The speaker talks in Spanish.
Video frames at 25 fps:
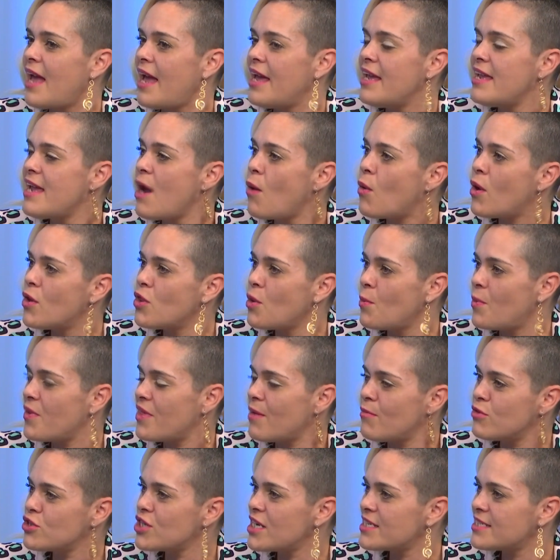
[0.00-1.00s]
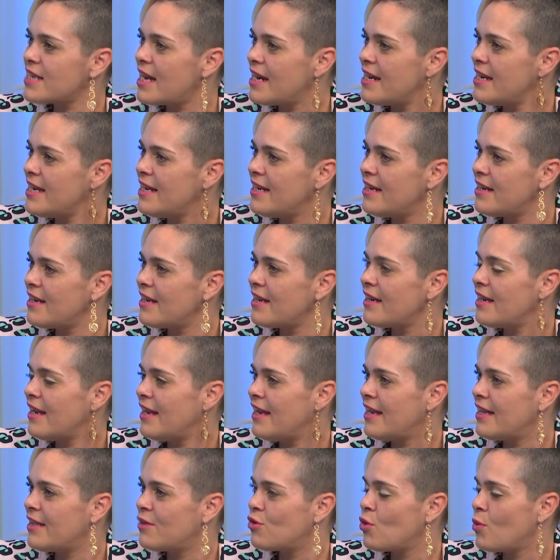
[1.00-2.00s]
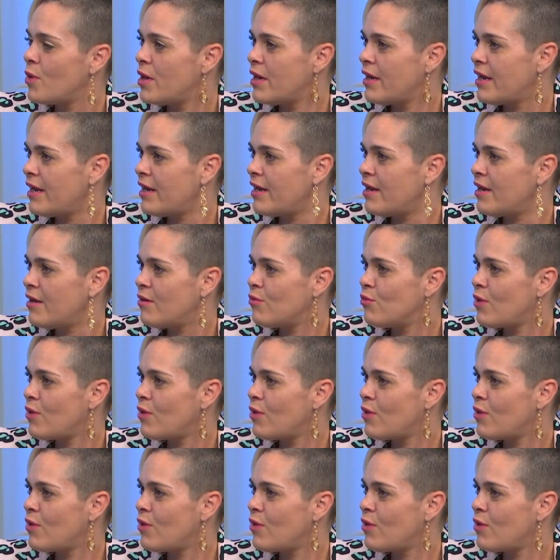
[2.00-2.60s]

ahí ya cuando empezamos a salir, eh, tuve